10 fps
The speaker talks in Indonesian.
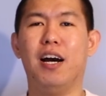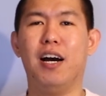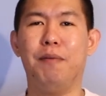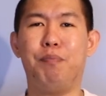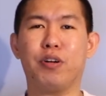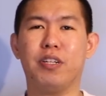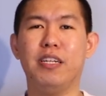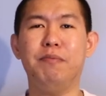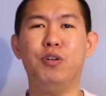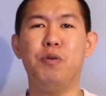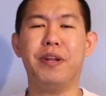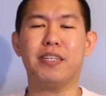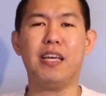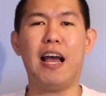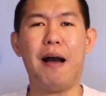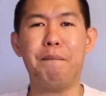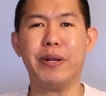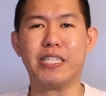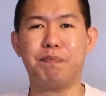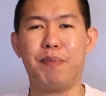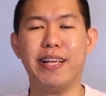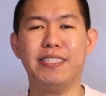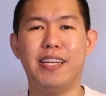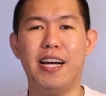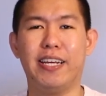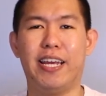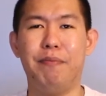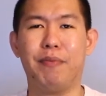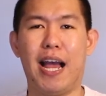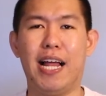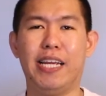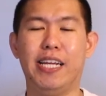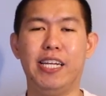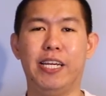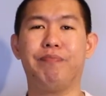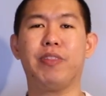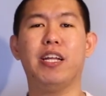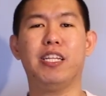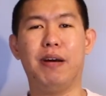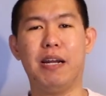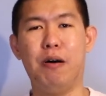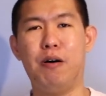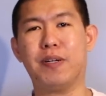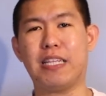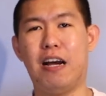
uh, Portland ini mendominasi hampir sepanjang game kali ini Dimana mana babak